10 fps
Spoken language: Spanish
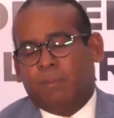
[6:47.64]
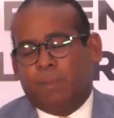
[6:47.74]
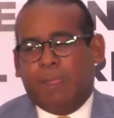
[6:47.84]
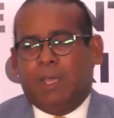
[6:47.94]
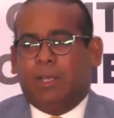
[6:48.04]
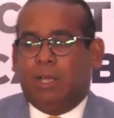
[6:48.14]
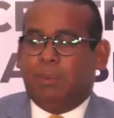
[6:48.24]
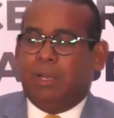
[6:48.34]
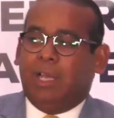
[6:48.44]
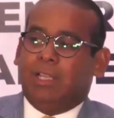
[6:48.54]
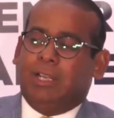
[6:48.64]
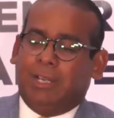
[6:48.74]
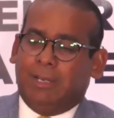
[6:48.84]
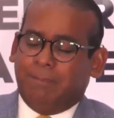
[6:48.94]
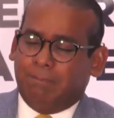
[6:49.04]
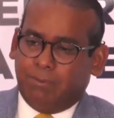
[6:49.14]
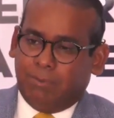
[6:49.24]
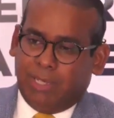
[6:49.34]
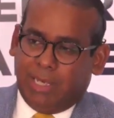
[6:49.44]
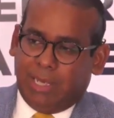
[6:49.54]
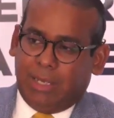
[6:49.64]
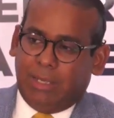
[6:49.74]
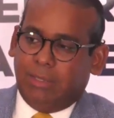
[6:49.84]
en la playa la,